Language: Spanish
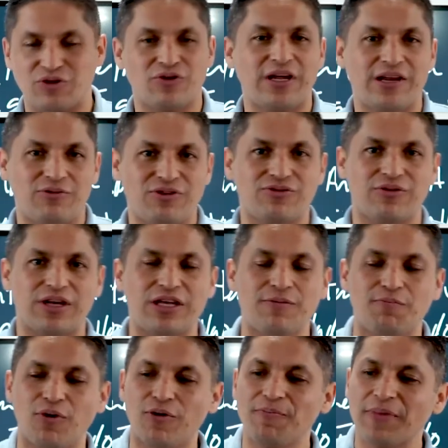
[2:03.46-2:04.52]
de nuestro
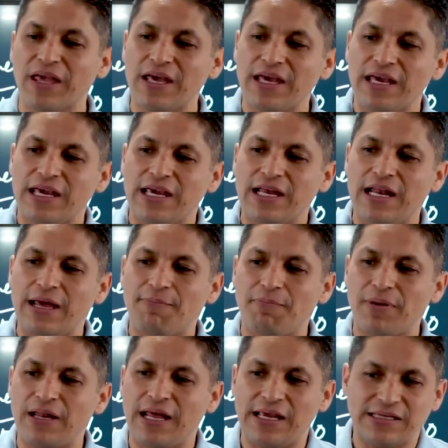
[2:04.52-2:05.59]
equipo y
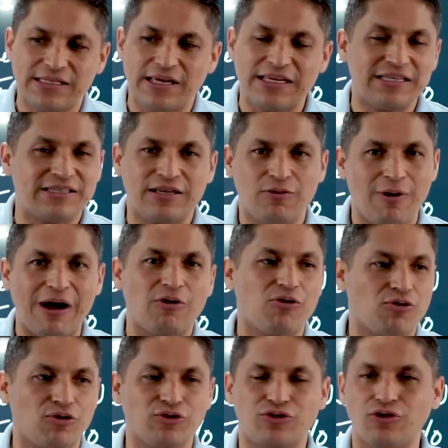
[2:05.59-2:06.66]
le, y lo
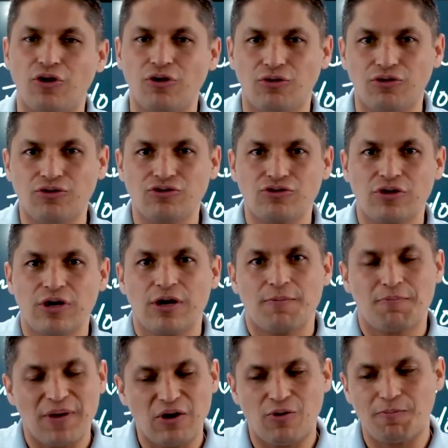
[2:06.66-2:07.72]
hago con todos,
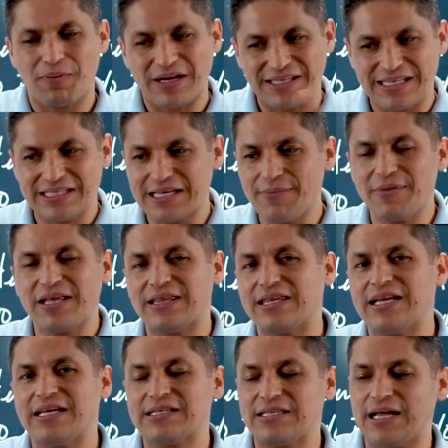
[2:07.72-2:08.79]
pero
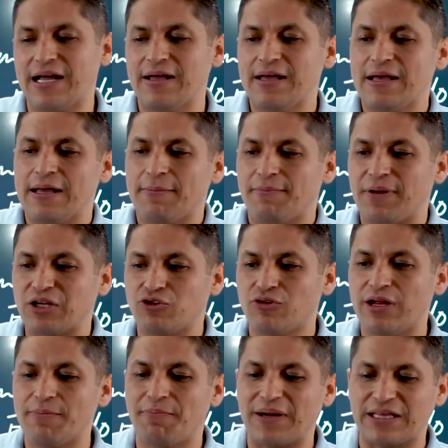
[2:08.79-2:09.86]
precisamente en esta
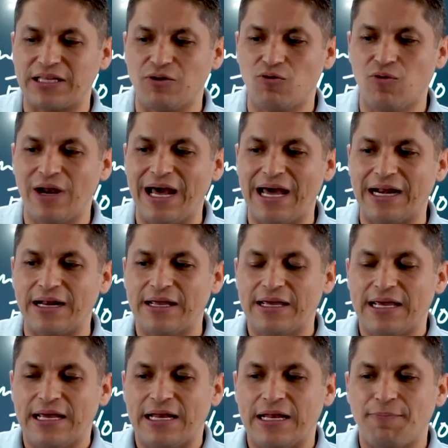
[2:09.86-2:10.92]
persona en particular,
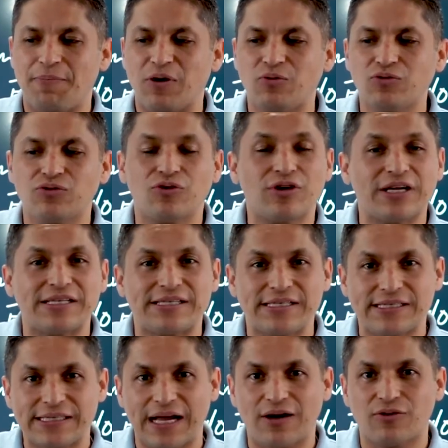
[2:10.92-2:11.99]
le pregunto que si
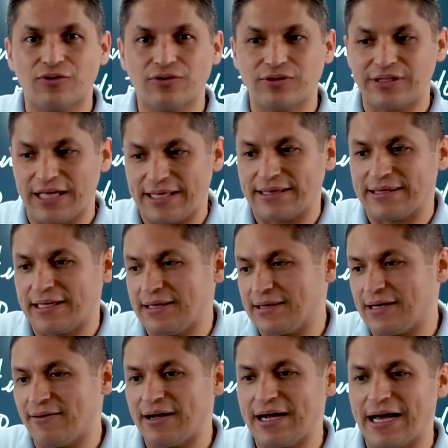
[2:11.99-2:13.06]
está contenta
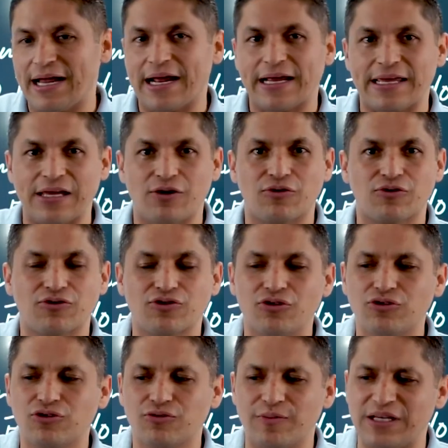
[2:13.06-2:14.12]
en trabajar aquí con
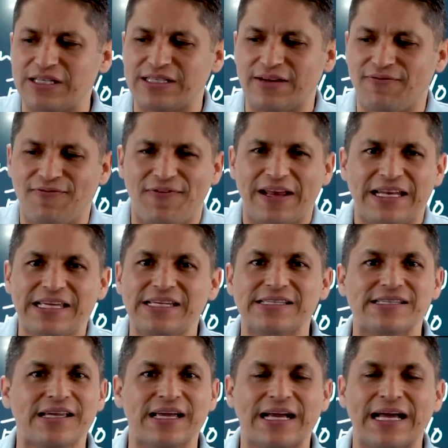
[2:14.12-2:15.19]
nosotros. Me dice
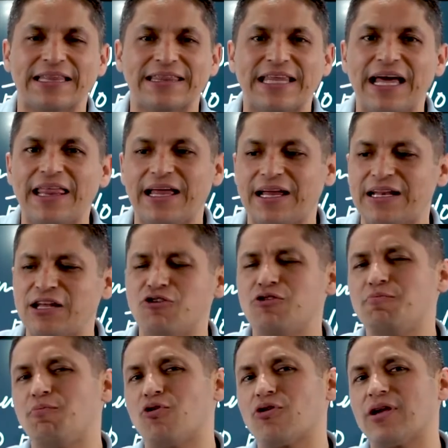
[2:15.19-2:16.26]
feliz, encantada. Le
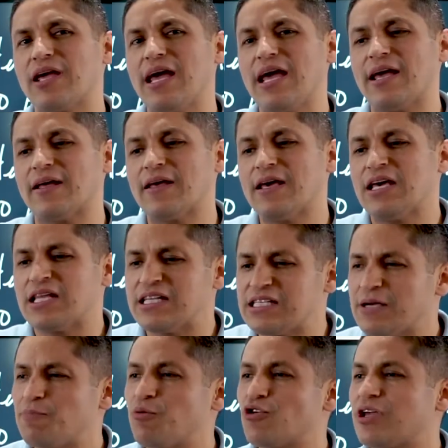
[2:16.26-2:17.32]
digo, ¿y por qué?
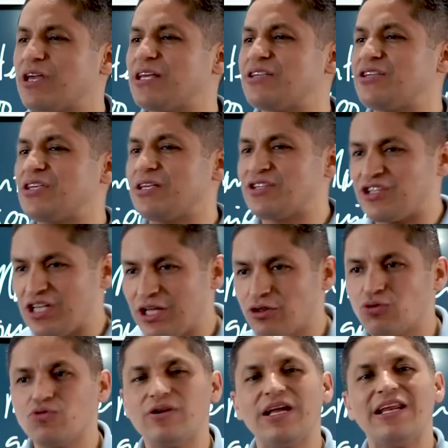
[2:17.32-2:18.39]
Dice, porque
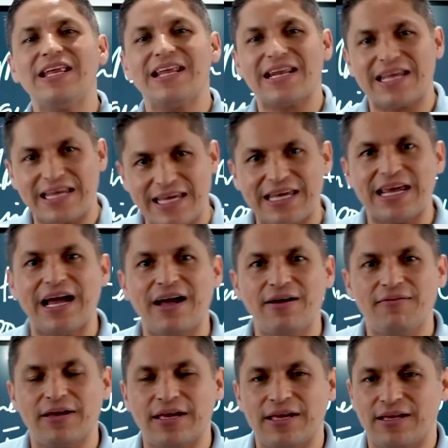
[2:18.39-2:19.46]
siento una
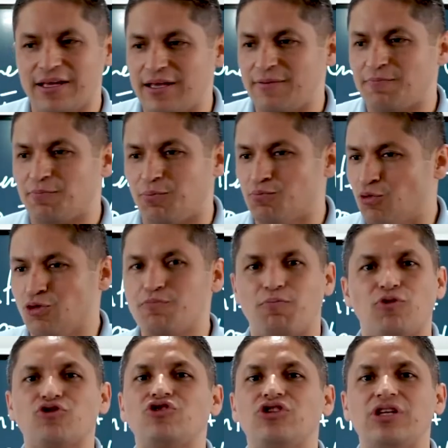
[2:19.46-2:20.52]
energía eh, eh, muy
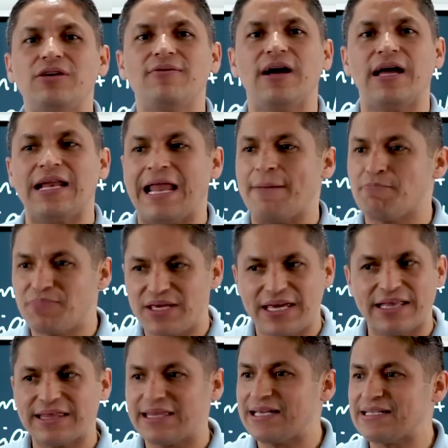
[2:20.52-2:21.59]
positiva, el
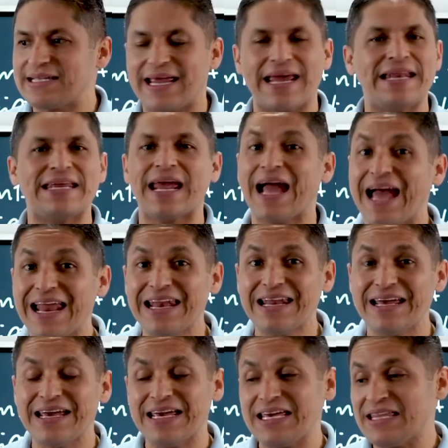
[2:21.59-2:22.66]
ambiente es genial.
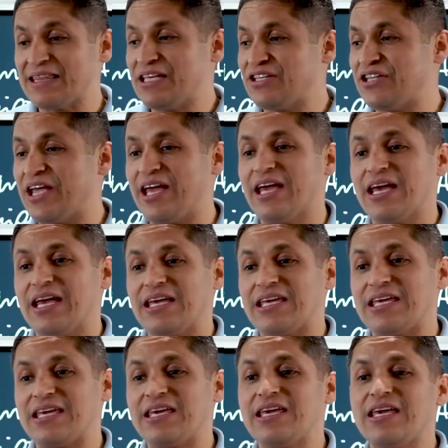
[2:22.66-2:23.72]
Dice,
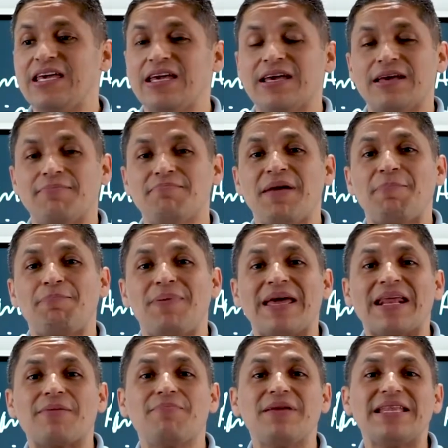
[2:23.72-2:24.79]
y me
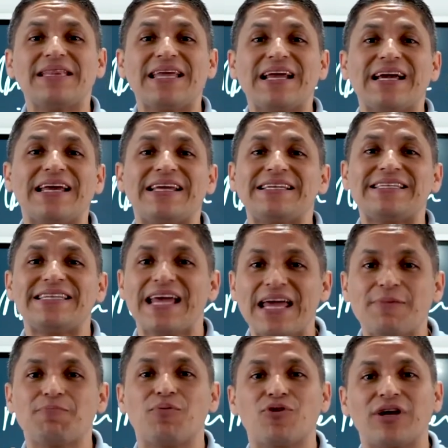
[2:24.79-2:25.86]
permite
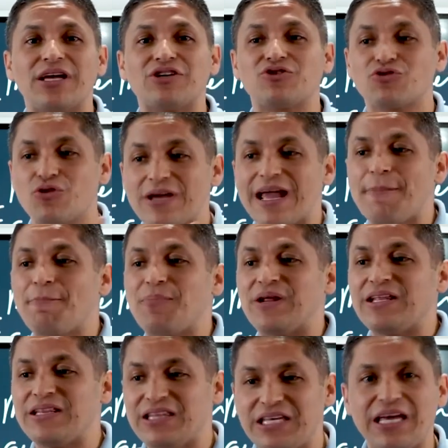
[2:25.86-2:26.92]
crecer porque estoy
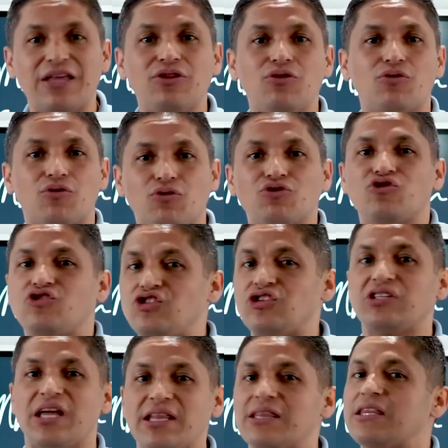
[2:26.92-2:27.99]
aprendiendo
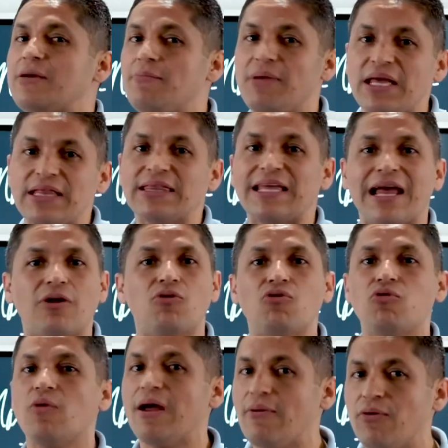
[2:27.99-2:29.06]
consistentemente
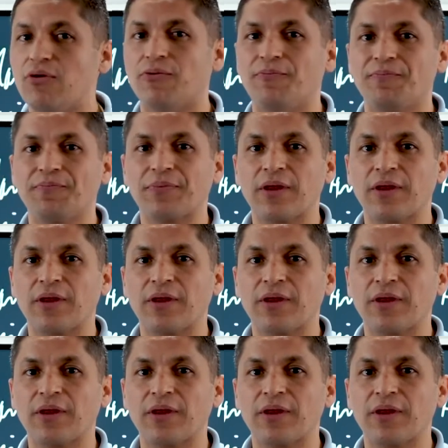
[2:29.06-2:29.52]
algo nuevo.